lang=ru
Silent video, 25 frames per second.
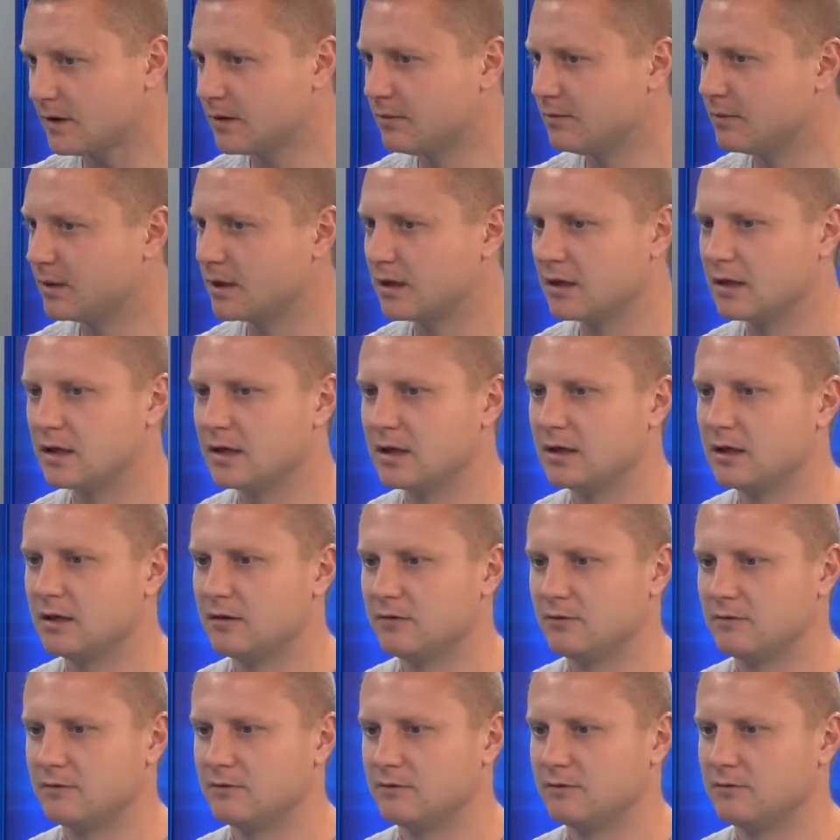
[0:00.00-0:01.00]
Мы
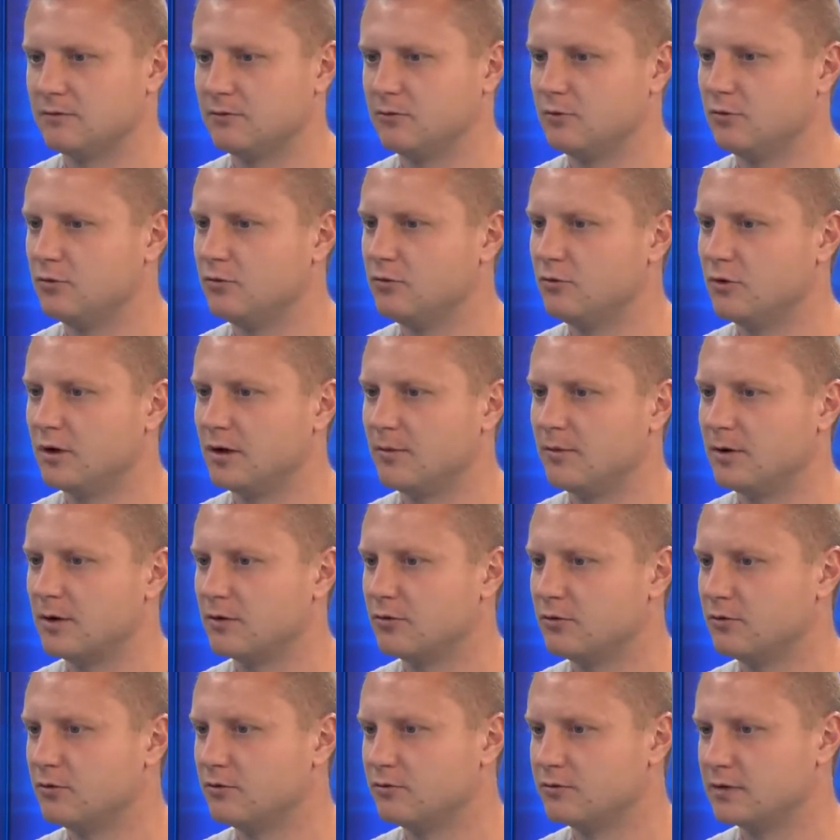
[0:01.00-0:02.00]
играли в глухую
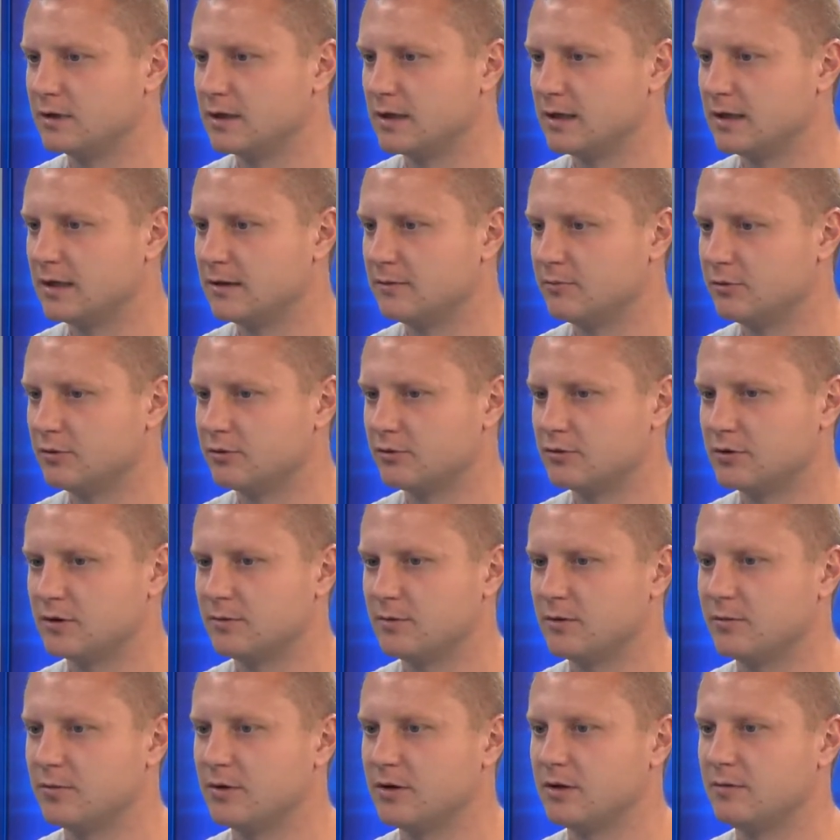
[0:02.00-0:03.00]
оборону, встали, потому что
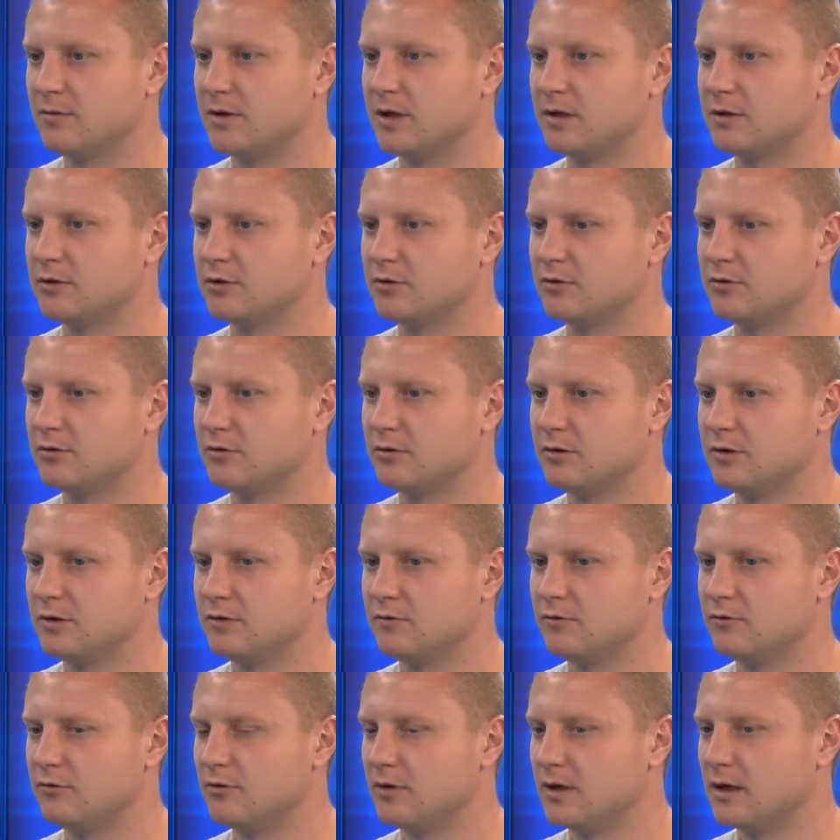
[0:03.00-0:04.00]
мы понимали, что
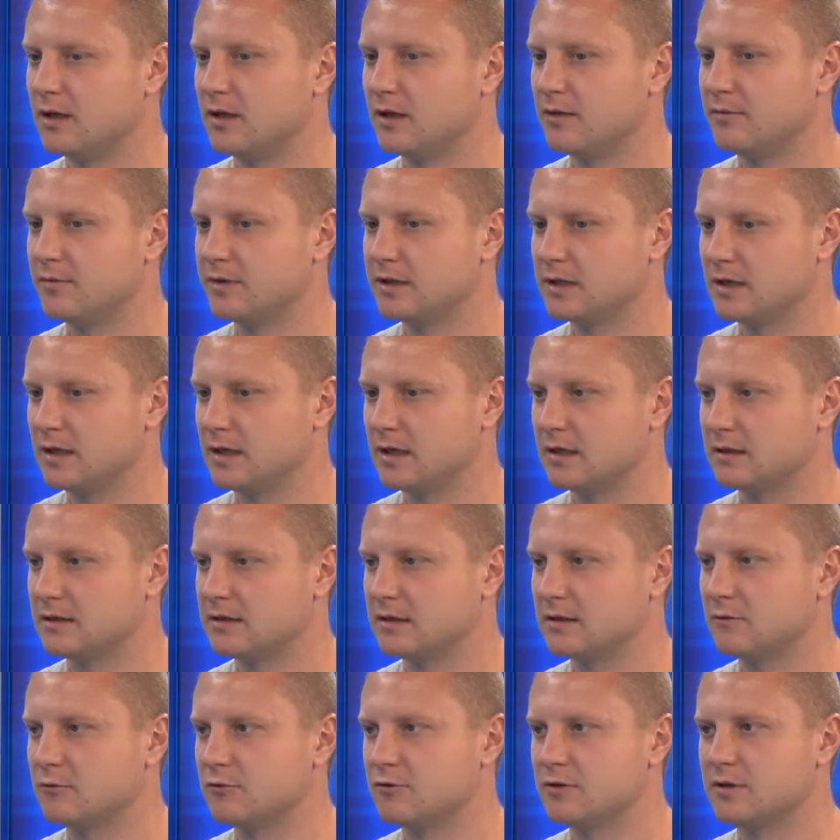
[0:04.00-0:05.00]
индивидуально
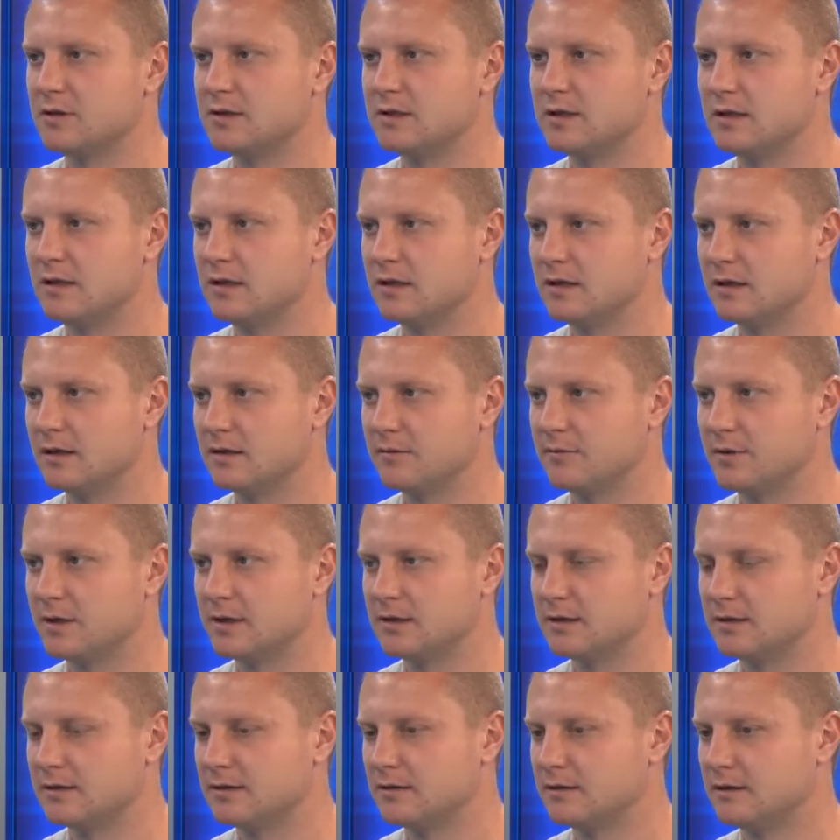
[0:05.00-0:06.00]
мексиканцы очень сильные
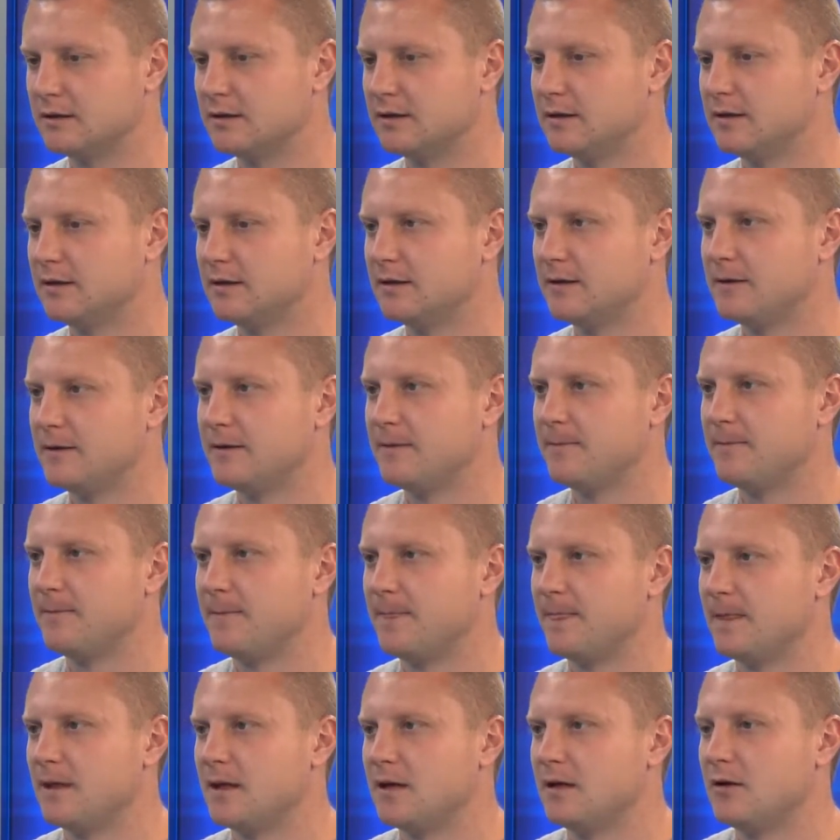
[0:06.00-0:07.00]
ребята. Это какой
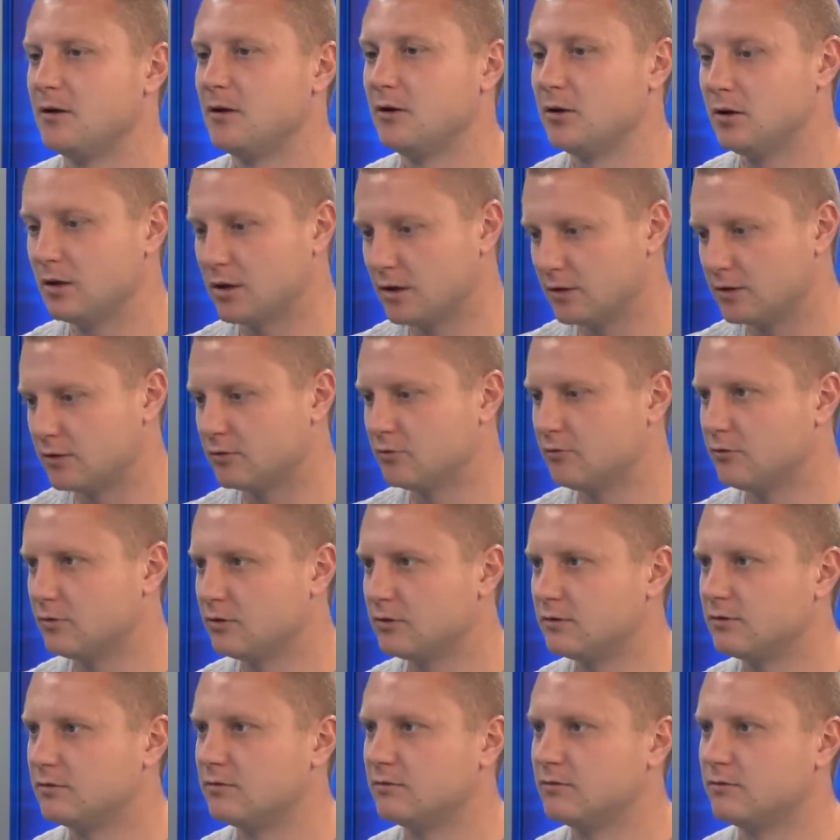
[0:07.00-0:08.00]
год? Это этот
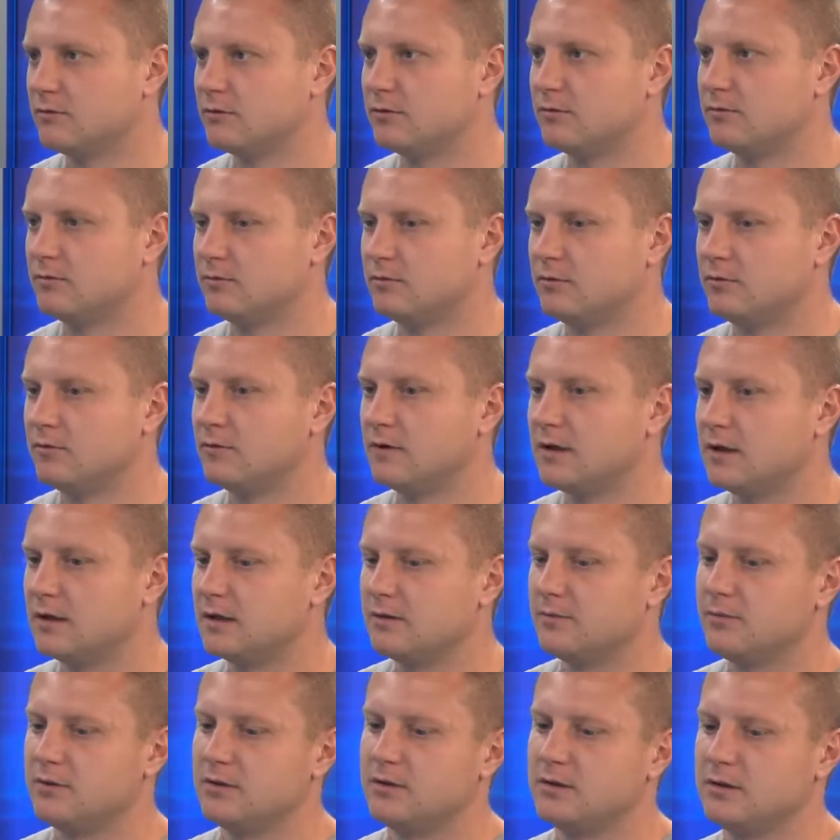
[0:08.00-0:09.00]
год, угу. вот
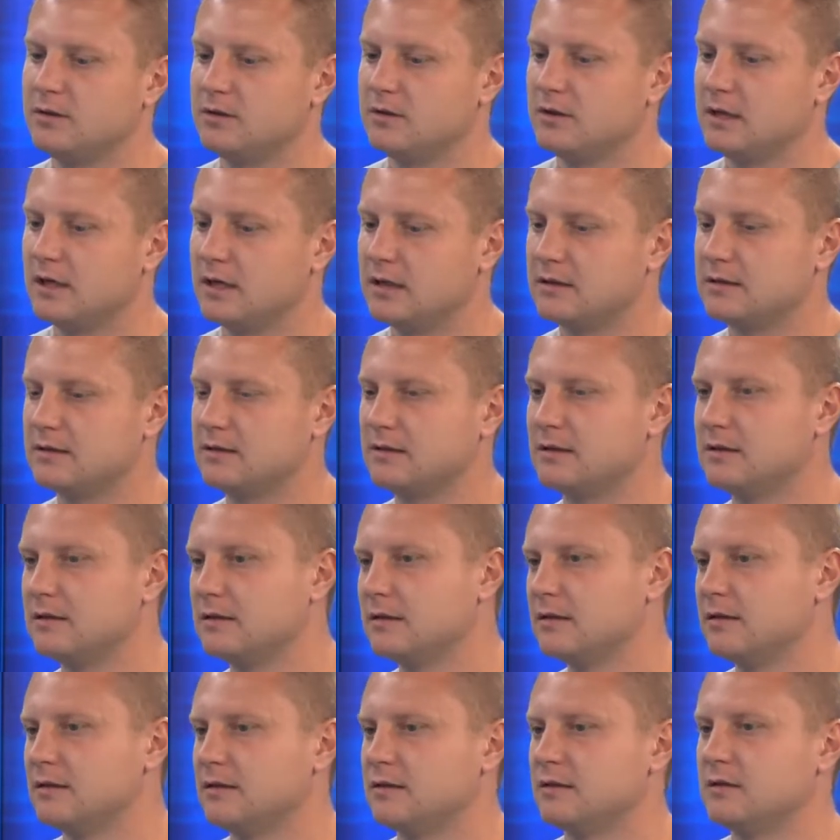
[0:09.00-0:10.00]
буквально перед Грецией
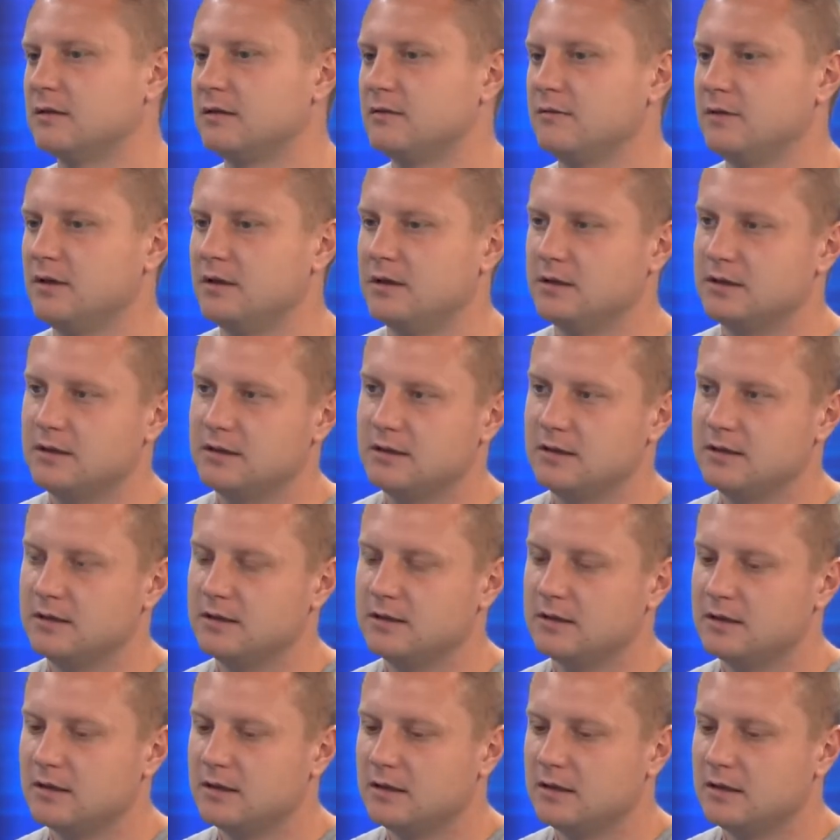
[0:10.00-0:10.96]
за две недели. Угу.